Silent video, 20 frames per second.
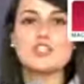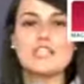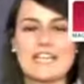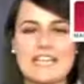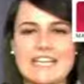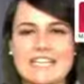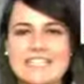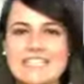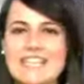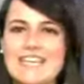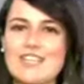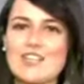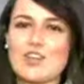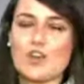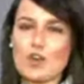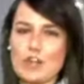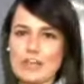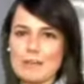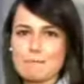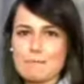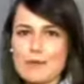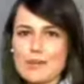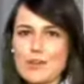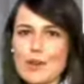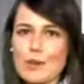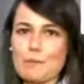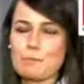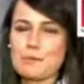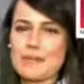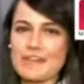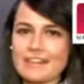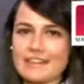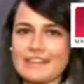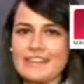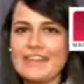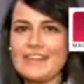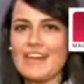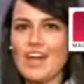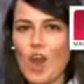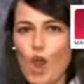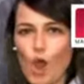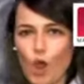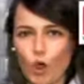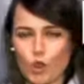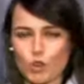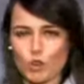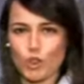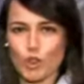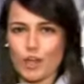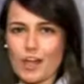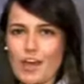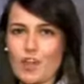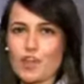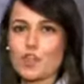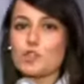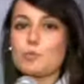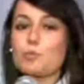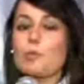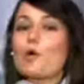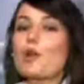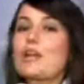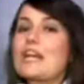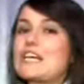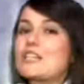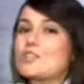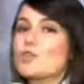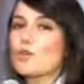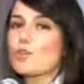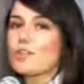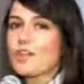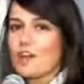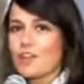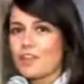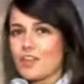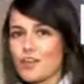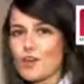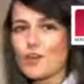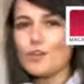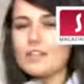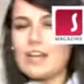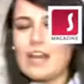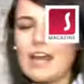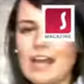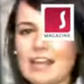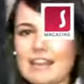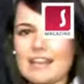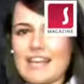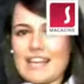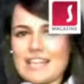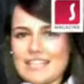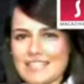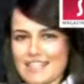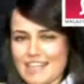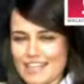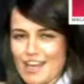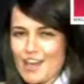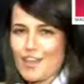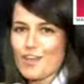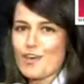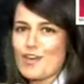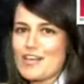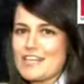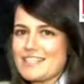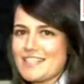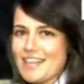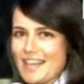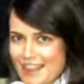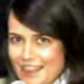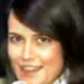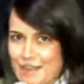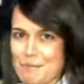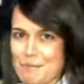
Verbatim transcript: de diseño y medio ambiente otorgados por la Asociación de Diseñadores de